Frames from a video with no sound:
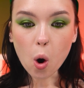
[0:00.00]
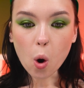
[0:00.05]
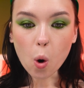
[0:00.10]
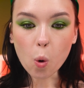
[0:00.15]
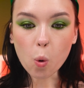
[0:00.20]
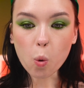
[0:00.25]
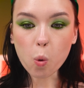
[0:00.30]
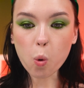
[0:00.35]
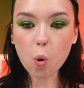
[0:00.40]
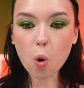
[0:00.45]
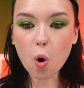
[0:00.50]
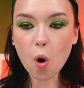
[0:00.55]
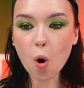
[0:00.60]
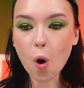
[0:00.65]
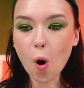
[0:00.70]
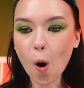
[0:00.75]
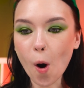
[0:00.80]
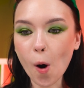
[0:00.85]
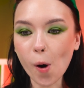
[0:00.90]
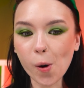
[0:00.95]
Nhiều dọ
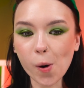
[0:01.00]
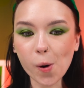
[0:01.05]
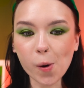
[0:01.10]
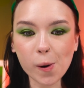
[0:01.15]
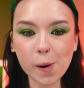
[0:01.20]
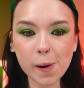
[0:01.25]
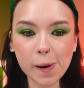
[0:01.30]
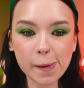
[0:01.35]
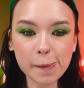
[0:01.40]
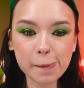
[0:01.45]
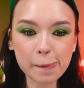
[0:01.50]
mon ấy.